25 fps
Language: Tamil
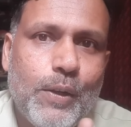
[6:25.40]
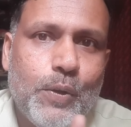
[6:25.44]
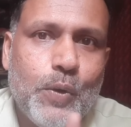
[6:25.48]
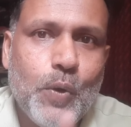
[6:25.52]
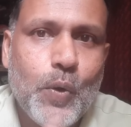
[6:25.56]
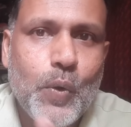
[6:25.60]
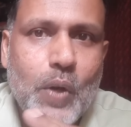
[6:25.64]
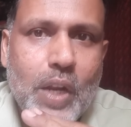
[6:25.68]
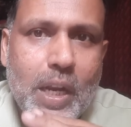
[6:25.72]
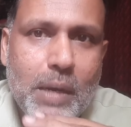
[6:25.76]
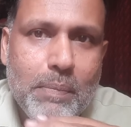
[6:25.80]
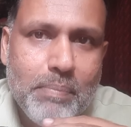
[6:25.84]

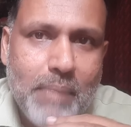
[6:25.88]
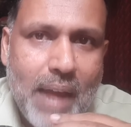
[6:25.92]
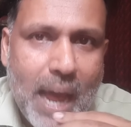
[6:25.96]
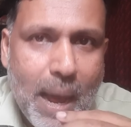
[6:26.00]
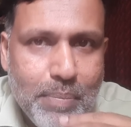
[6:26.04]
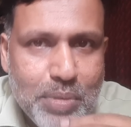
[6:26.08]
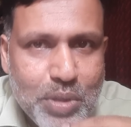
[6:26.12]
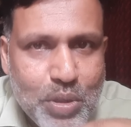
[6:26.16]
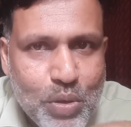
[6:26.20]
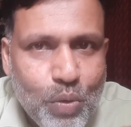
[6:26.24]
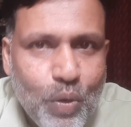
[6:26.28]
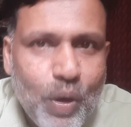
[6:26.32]
கூகுள்
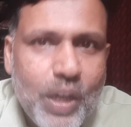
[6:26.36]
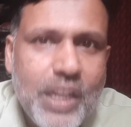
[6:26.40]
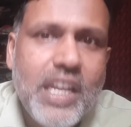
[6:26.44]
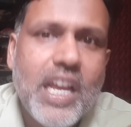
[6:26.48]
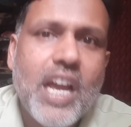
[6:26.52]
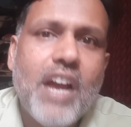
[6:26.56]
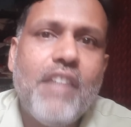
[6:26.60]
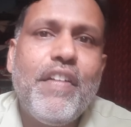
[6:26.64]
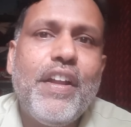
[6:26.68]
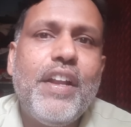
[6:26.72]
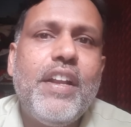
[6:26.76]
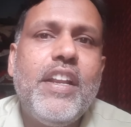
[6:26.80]
மேப்ஸ்
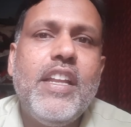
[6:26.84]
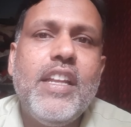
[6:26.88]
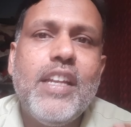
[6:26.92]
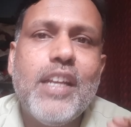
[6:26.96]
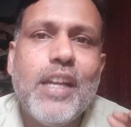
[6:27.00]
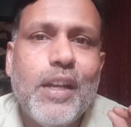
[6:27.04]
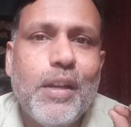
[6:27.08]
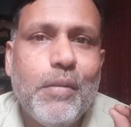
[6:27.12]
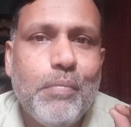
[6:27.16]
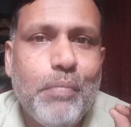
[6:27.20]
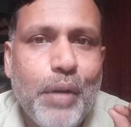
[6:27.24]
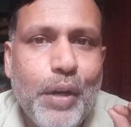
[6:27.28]
வழியாகவே
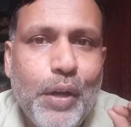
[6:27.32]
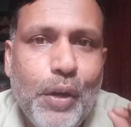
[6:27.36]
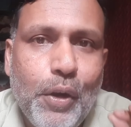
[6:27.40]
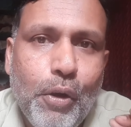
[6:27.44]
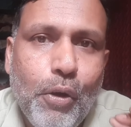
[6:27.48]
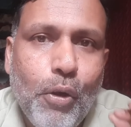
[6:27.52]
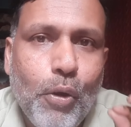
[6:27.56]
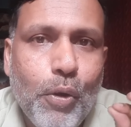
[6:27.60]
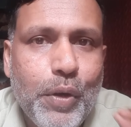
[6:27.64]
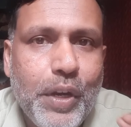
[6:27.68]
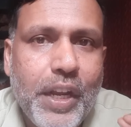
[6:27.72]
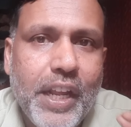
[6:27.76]
நீங்கள்
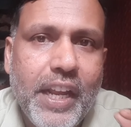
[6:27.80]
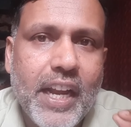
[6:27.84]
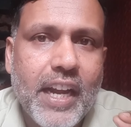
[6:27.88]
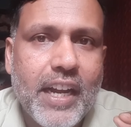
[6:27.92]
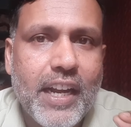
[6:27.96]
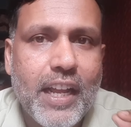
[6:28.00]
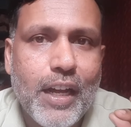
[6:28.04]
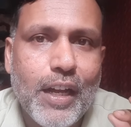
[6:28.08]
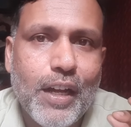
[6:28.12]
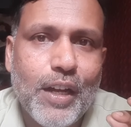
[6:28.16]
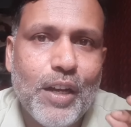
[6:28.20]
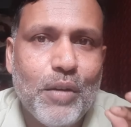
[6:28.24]
மெட்ரோ
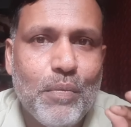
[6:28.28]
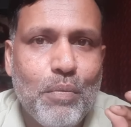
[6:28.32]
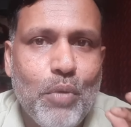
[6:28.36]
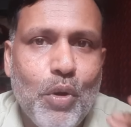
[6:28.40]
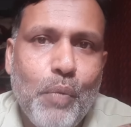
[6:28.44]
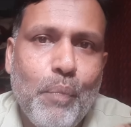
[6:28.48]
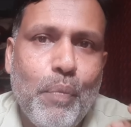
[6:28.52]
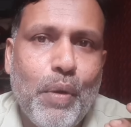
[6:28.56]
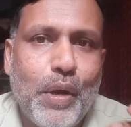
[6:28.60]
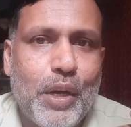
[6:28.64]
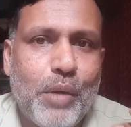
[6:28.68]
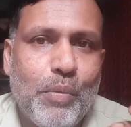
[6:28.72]
டிக்கெட்டை
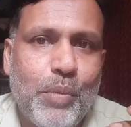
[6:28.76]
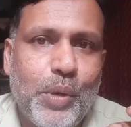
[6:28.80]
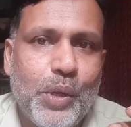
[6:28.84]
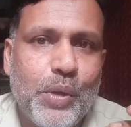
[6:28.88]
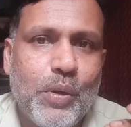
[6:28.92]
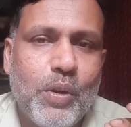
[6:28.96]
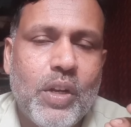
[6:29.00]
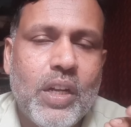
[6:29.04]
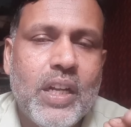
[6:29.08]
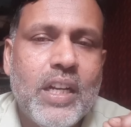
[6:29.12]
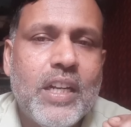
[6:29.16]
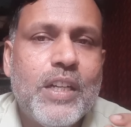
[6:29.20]
புக் பண்ண
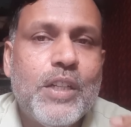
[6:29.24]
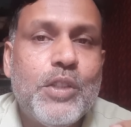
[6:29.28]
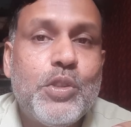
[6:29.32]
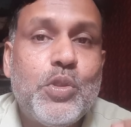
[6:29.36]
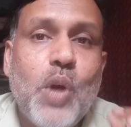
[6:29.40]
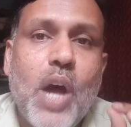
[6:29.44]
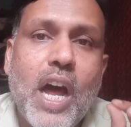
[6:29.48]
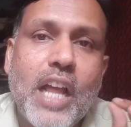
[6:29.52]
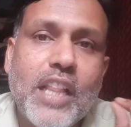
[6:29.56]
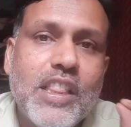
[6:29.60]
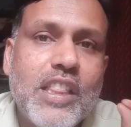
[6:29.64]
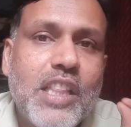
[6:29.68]
முடியும்
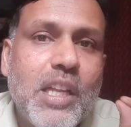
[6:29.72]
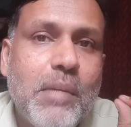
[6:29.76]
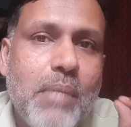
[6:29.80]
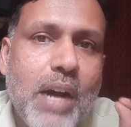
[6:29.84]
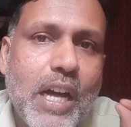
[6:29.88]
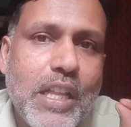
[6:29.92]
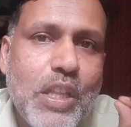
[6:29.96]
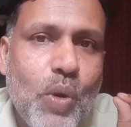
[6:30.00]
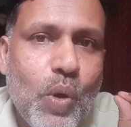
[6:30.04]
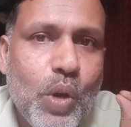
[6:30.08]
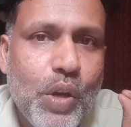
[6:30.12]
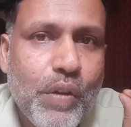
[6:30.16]
ஸோ அந்த
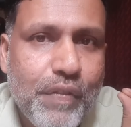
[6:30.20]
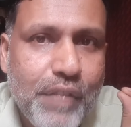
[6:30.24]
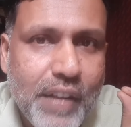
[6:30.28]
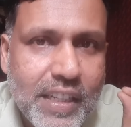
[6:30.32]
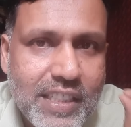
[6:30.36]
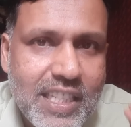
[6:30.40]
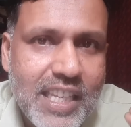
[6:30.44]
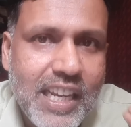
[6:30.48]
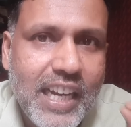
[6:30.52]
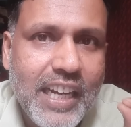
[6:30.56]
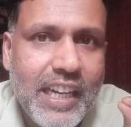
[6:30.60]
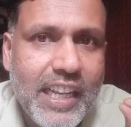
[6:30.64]
மாதிரி ஒரு
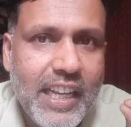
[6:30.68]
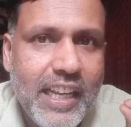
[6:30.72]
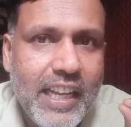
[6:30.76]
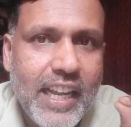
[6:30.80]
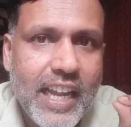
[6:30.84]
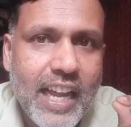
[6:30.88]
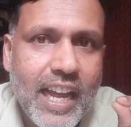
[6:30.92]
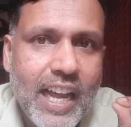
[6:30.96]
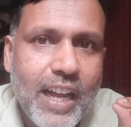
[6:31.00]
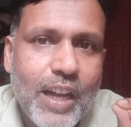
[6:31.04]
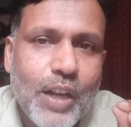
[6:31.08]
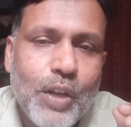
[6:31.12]

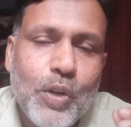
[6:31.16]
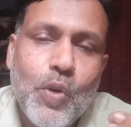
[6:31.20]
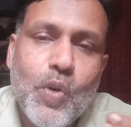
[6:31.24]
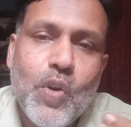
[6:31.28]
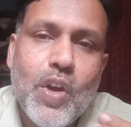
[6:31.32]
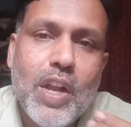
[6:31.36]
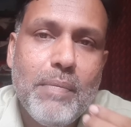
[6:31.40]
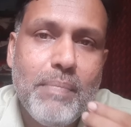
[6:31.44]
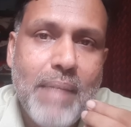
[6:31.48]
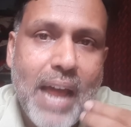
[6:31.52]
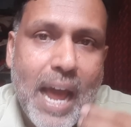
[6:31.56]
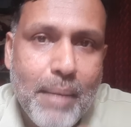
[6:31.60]
ஃபெசிலிட்டியை
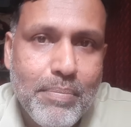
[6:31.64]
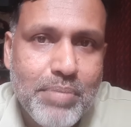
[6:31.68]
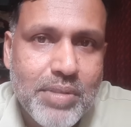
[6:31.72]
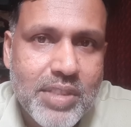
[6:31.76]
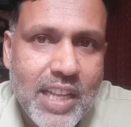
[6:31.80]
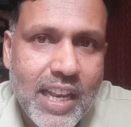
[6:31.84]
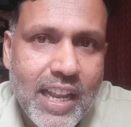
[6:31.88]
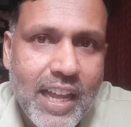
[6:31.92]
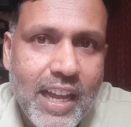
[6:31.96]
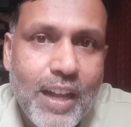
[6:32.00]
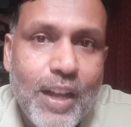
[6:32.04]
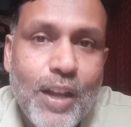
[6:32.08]
கூகுள்
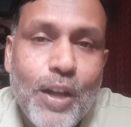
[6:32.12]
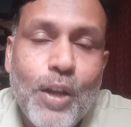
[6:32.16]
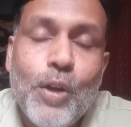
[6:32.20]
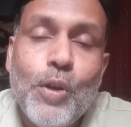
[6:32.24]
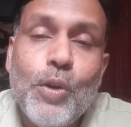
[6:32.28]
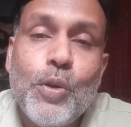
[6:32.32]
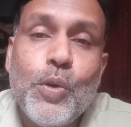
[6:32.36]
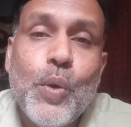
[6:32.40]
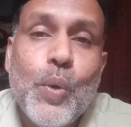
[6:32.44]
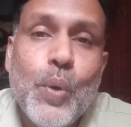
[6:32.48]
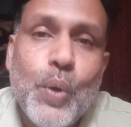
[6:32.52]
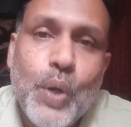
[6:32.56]
மேப்ஸில்
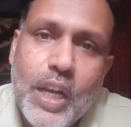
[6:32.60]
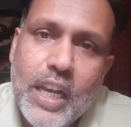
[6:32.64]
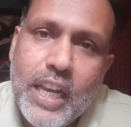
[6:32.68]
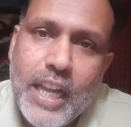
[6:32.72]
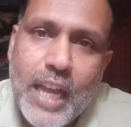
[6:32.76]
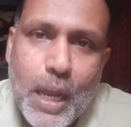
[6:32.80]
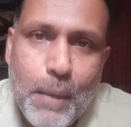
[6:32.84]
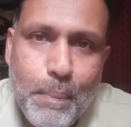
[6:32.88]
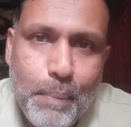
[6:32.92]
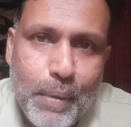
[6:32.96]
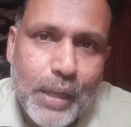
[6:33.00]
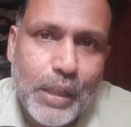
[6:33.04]
கூகுள்
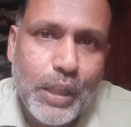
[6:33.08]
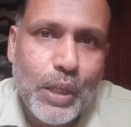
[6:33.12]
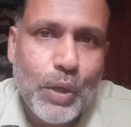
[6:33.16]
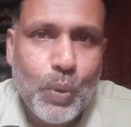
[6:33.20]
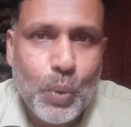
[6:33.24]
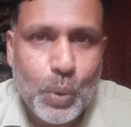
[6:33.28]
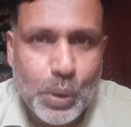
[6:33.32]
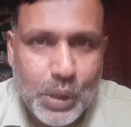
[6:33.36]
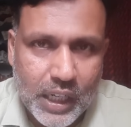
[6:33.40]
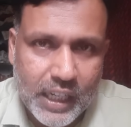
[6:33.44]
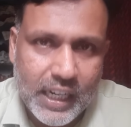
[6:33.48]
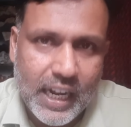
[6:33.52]
ஏற்படுத்தி
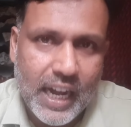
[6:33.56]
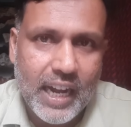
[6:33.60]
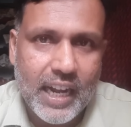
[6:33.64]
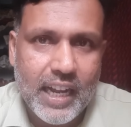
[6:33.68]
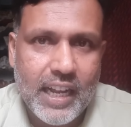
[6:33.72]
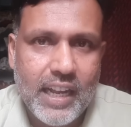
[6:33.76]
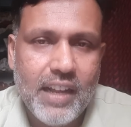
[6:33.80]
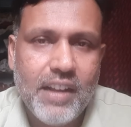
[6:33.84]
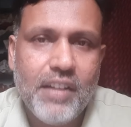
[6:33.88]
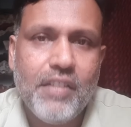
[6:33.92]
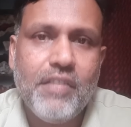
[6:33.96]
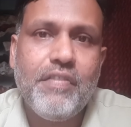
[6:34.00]

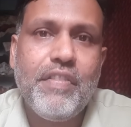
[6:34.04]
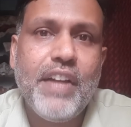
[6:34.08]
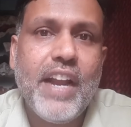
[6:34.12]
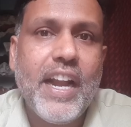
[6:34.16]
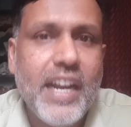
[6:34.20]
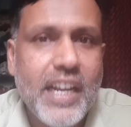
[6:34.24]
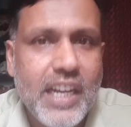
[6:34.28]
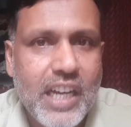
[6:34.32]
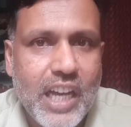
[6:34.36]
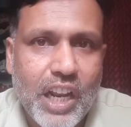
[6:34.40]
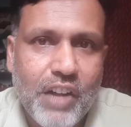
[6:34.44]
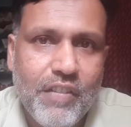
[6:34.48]
கொடுத்துருக்காங்க
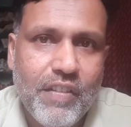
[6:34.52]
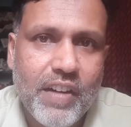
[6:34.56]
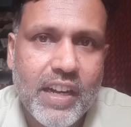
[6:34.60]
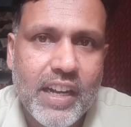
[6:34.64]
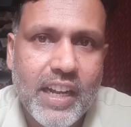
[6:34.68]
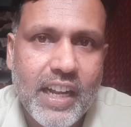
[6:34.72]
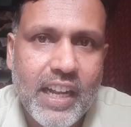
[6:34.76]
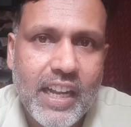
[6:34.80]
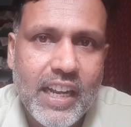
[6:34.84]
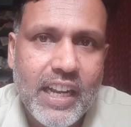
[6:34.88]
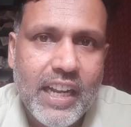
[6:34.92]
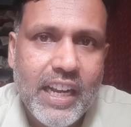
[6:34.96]

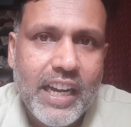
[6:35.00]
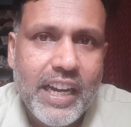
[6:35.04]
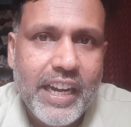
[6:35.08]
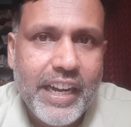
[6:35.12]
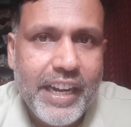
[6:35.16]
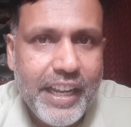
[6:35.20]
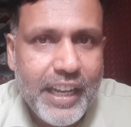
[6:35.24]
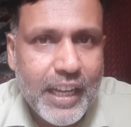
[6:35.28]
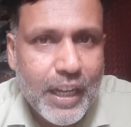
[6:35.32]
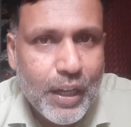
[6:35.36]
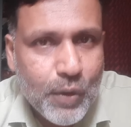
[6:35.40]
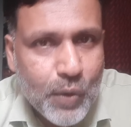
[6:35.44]
வேணுங்கிறவங்க
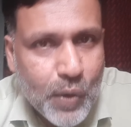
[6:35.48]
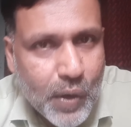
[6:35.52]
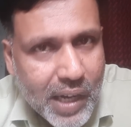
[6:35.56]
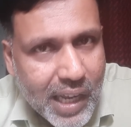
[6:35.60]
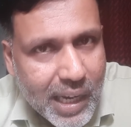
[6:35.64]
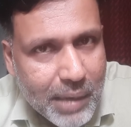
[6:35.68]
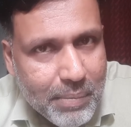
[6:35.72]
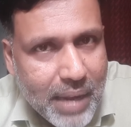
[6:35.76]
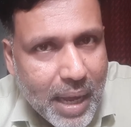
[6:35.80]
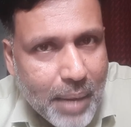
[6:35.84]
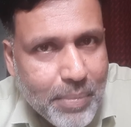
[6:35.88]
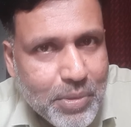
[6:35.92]
நீங்கள்
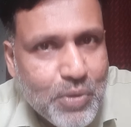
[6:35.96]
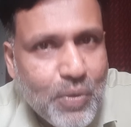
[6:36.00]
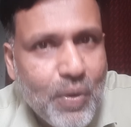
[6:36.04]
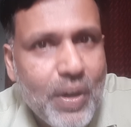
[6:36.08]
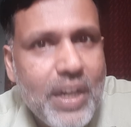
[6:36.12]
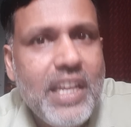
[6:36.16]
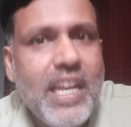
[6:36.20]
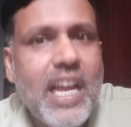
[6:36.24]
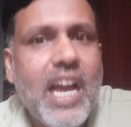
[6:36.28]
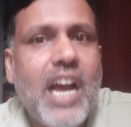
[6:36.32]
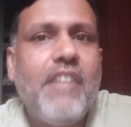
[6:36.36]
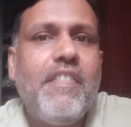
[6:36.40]
கூகுள் மேப்ஸ்
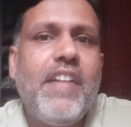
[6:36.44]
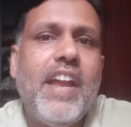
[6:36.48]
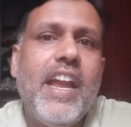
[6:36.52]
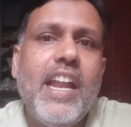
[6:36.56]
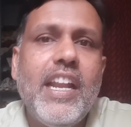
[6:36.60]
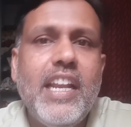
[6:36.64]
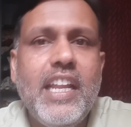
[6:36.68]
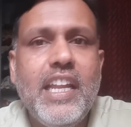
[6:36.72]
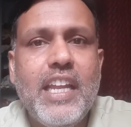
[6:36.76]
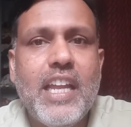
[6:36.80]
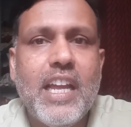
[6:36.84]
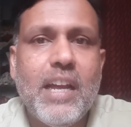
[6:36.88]
வழியாகவே
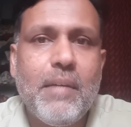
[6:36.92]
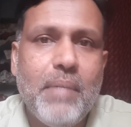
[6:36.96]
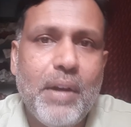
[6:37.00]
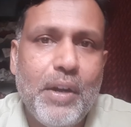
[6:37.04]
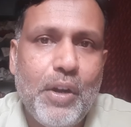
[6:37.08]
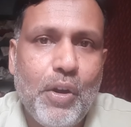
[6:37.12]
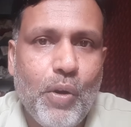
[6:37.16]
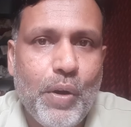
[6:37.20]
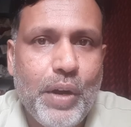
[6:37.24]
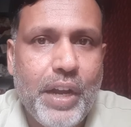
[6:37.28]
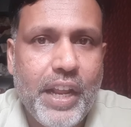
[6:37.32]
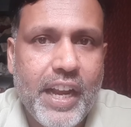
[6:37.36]
நீங்கள்
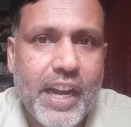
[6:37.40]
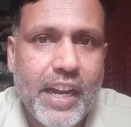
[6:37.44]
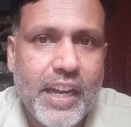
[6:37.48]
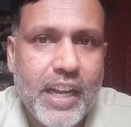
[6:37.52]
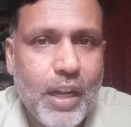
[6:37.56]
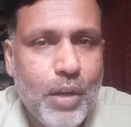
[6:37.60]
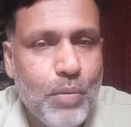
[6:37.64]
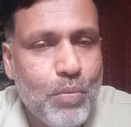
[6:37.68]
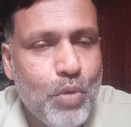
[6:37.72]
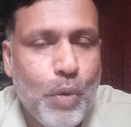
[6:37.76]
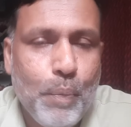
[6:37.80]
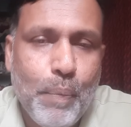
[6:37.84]
மெட்ரோ
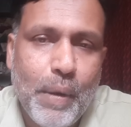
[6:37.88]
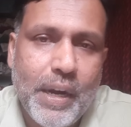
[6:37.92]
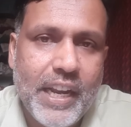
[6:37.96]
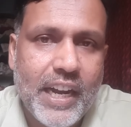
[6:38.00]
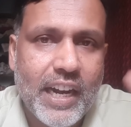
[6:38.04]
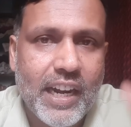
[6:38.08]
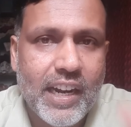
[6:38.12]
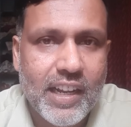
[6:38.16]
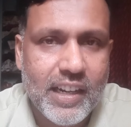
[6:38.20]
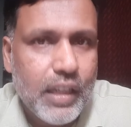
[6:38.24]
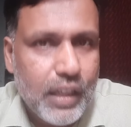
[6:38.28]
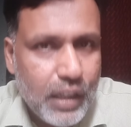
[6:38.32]
டிக்கெட்டை புக்
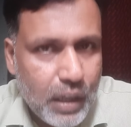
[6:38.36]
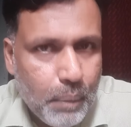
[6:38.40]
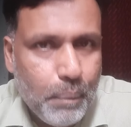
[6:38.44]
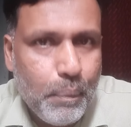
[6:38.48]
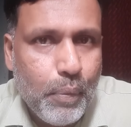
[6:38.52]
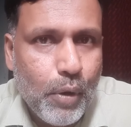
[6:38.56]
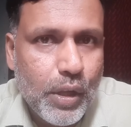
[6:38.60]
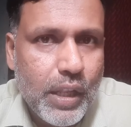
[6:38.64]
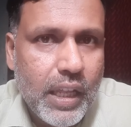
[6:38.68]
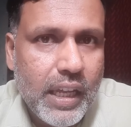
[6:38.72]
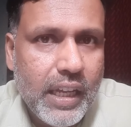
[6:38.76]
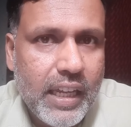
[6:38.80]
பண்ணிக்கலாம்
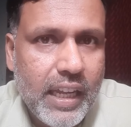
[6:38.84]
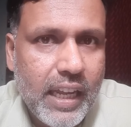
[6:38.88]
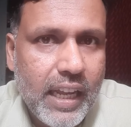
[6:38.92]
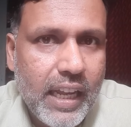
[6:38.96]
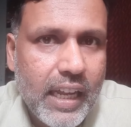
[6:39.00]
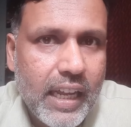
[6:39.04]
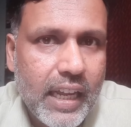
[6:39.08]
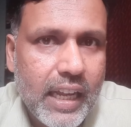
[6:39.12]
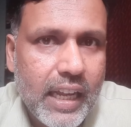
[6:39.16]
இப்போதைக்கு